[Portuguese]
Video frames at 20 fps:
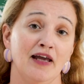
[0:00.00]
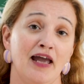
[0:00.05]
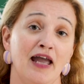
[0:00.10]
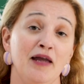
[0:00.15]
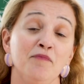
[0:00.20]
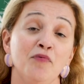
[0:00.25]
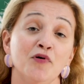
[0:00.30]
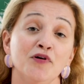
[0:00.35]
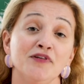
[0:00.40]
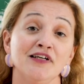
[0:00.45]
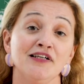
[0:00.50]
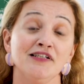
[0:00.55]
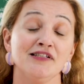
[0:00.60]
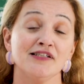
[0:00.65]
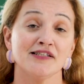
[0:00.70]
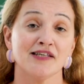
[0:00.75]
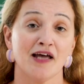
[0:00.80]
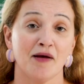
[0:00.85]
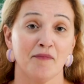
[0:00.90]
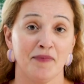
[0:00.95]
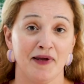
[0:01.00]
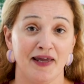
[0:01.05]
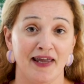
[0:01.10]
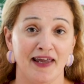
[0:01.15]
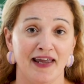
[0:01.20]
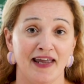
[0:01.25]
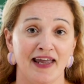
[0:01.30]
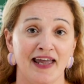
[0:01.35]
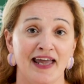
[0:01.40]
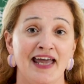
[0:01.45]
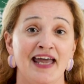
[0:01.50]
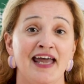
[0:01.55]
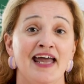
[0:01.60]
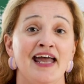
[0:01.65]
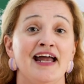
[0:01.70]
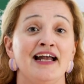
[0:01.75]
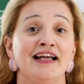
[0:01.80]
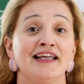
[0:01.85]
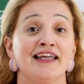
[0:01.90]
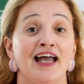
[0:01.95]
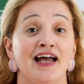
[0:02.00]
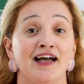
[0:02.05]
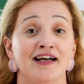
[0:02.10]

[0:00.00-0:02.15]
É importante saber que